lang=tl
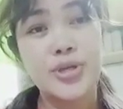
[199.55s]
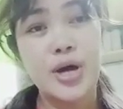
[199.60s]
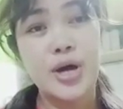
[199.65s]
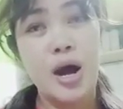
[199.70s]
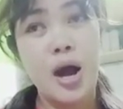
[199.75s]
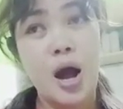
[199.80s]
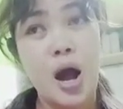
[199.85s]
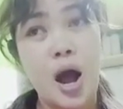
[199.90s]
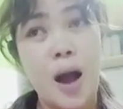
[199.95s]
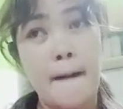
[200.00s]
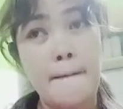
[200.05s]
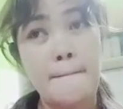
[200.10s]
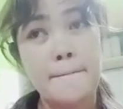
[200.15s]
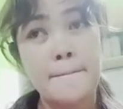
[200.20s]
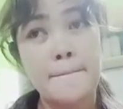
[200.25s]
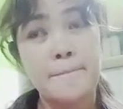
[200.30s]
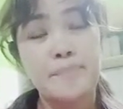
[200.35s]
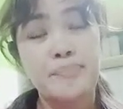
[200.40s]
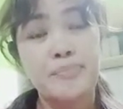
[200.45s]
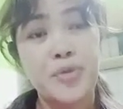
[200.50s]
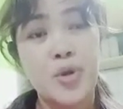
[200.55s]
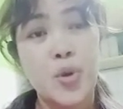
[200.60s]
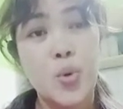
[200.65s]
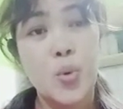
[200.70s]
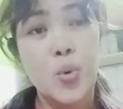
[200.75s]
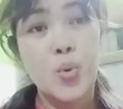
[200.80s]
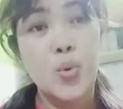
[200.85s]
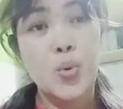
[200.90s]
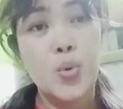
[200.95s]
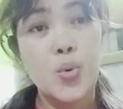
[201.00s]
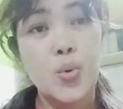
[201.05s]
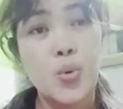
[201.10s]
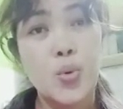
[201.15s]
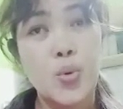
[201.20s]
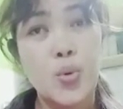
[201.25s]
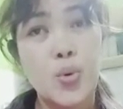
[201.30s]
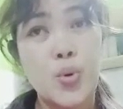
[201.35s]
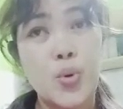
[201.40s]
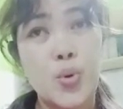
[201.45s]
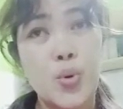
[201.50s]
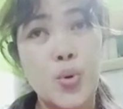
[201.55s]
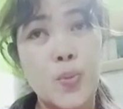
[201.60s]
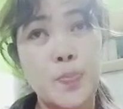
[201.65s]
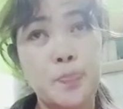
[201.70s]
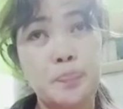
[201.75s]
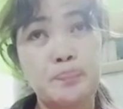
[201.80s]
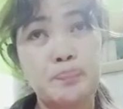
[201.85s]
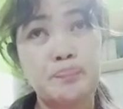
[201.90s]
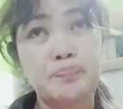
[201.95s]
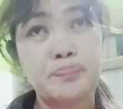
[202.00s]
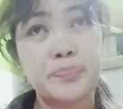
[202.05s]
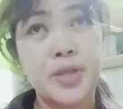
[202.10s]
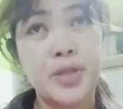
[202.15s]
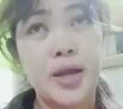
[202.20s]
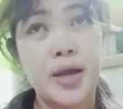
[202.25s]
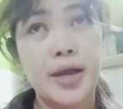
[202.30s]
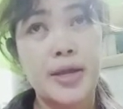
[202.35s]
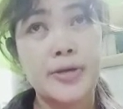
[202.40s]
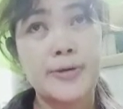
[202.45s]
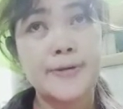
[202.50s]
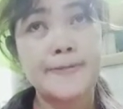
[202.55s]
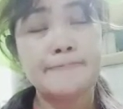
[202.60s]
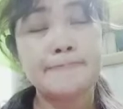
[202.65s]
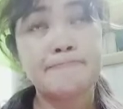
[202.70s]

Uh, um, ano,